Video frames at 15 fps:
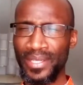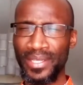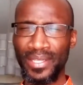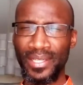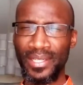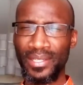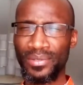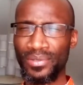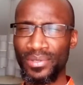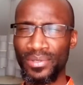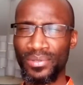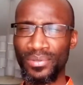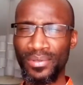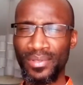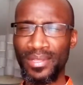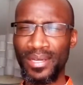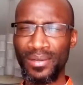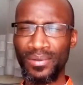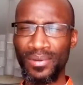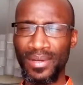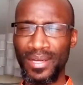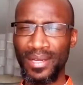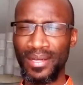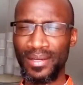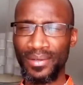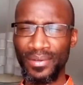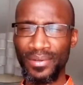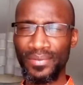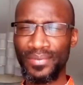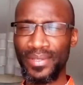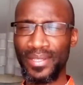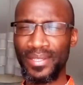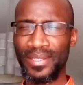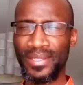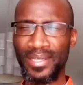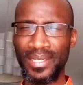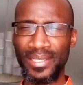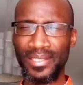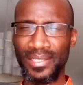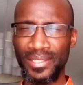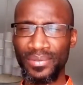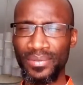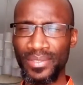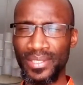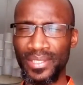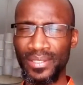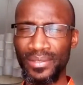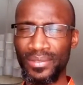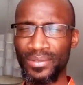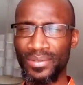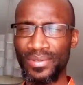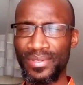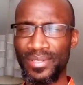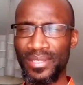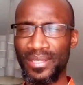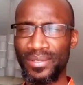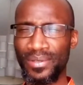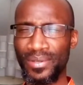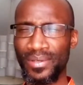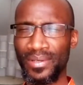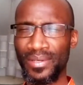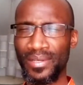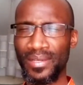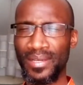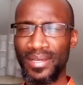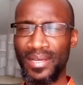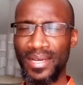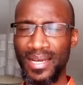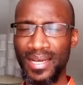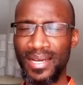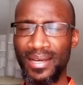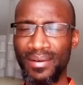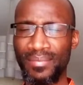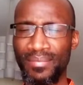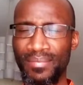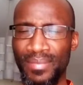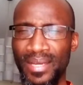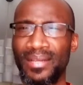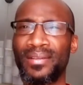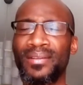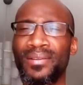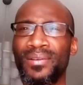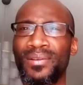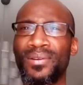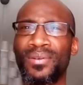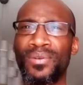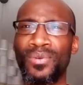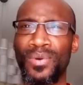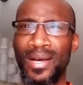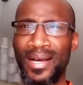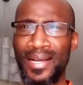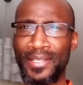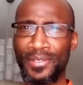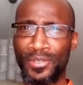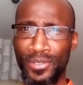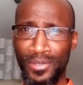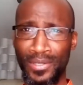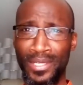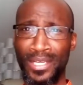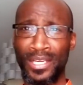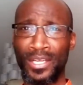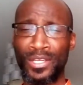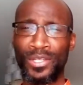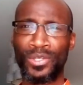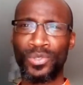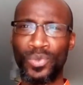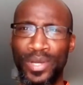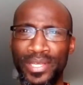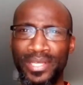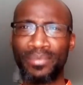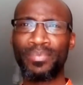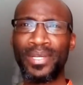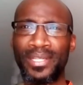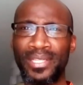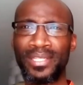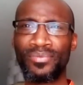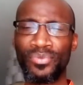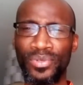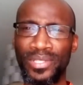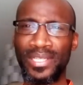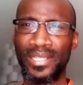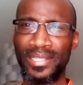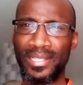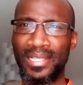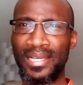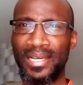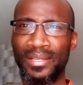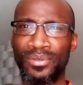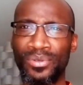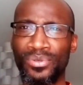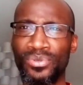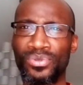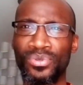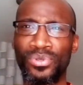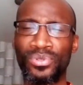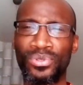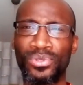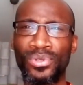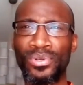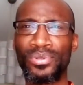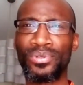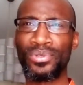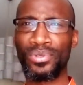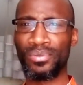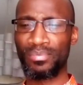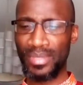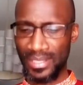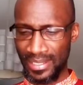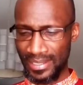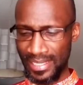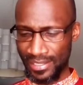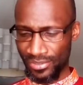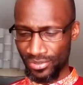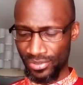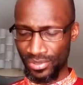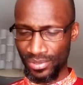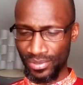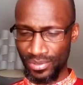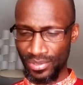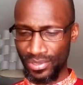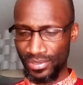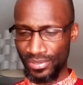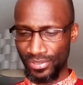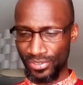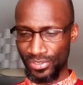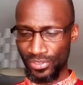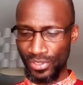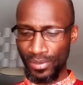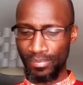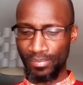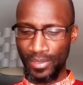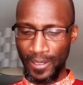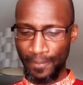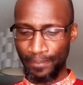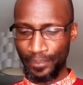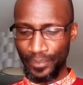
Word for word: et laisse que toute la gloire revienne à Jésus-Christ notre Seigneur. Amen. Gloire à Dieu. Soyez bénis, vous qui êtes là dans ce temps de méditation ensemble.